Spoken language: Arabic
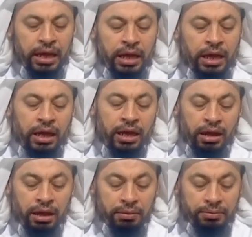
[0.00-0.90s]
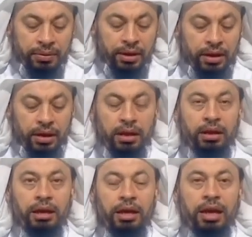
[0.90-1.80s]
آه
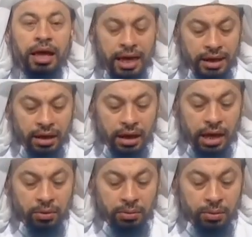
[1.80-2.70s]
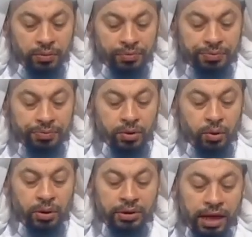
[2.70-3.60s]
الأهالي قاوموا
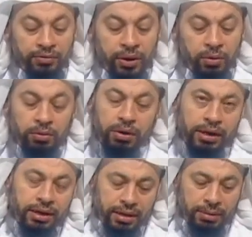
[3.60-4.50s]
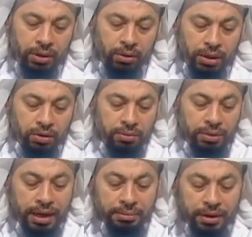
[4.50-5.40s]
ودافعوا لكن كما قلت
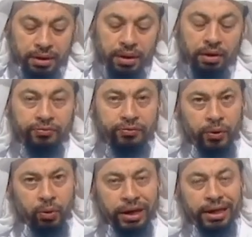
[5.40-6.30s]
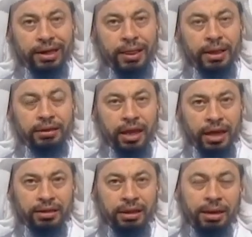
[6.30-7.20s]
لكم الأمر فوق
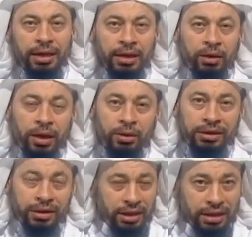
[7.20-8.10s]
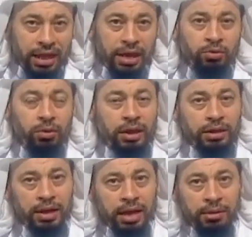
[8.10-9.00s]
طاقتهم على انه كان هناك تضحيات
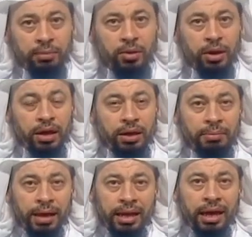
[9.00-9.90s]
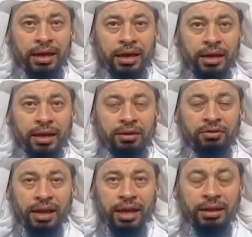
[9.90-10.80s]
واقدام واقبال على
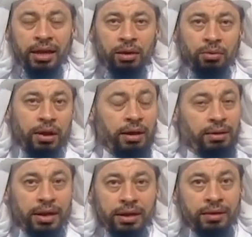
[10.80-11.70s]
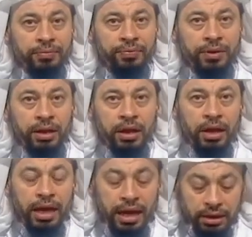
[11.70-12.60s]
الجهاد لهؤلاء لكن
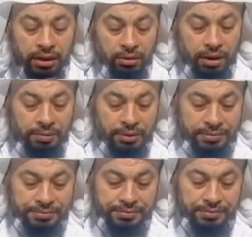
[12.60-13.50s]
ايضا عرابي